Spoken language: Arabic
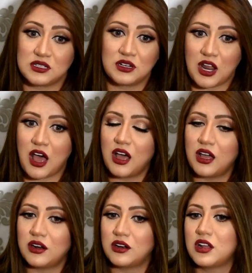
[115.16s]

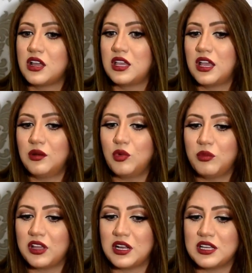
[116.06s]
النهار يعني
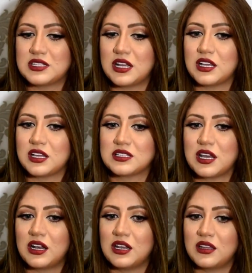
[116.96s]
ممكن الانسان
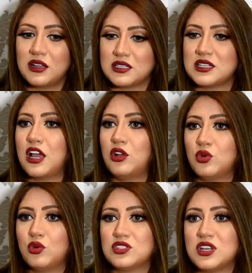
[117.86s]
يختار اللي يرتاح
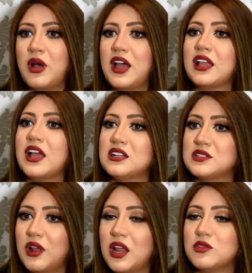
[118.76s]
له سواء
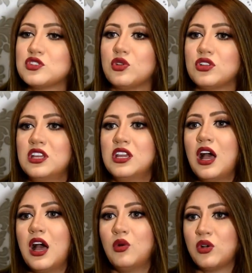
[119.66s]
كانت ملابس
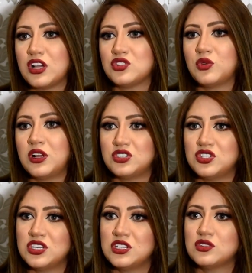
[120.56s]
قطنيه او كاجوال
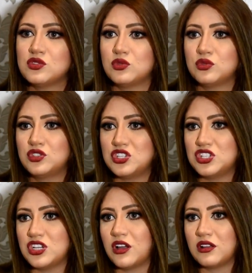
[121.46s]
جينز
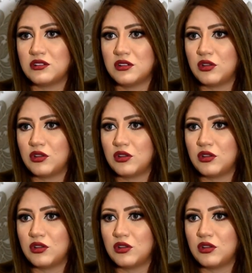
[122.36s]
وتيشيرت